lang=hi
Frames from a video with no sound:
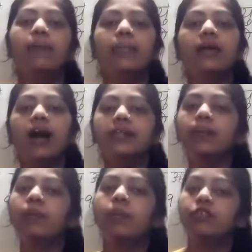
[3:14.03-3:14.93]
आपने कहाँ
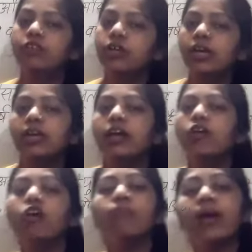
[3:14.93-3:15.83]
तक प्रिपरेशन करी है और